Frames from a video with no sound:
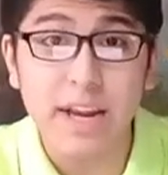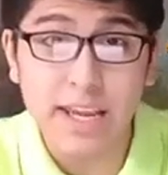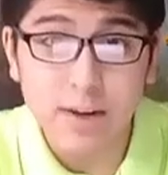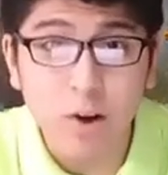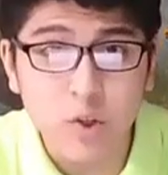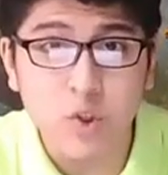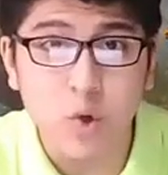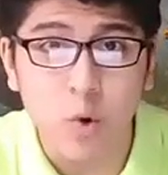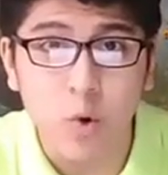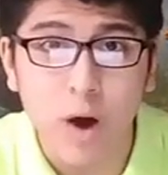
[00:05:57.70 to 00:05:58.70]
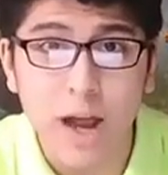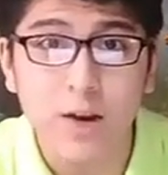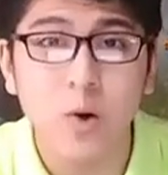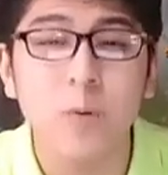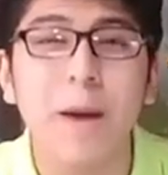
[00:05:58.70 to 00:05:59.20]
Reynoso
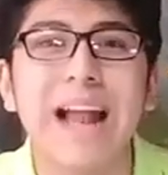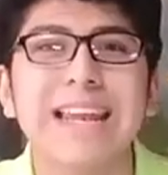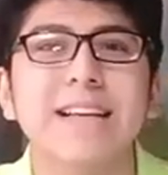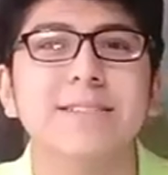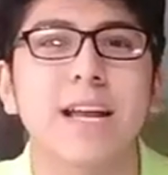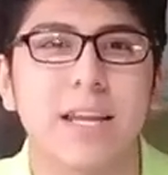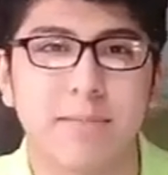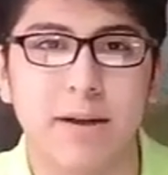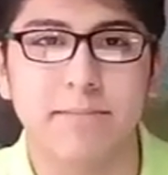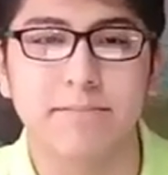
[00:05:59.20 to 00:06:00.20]
al club Alianza Lima.